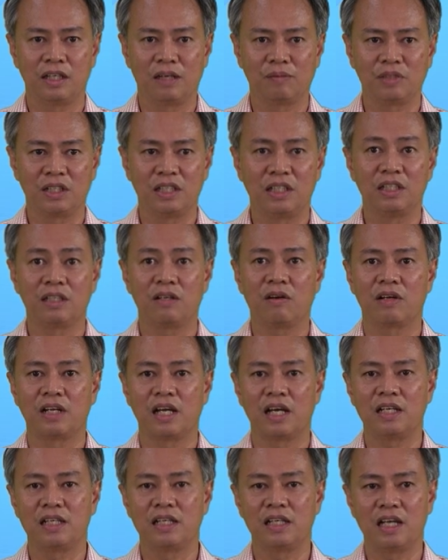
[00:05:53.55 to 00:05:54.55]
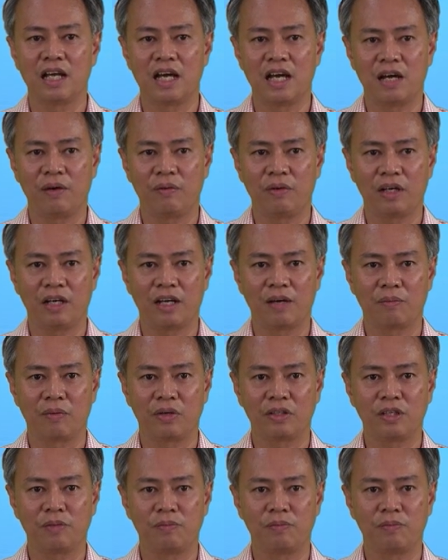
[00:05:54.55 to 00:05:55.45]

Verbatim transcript: นำเสนอก่อนหน้านี้แล้วนะครับ ก็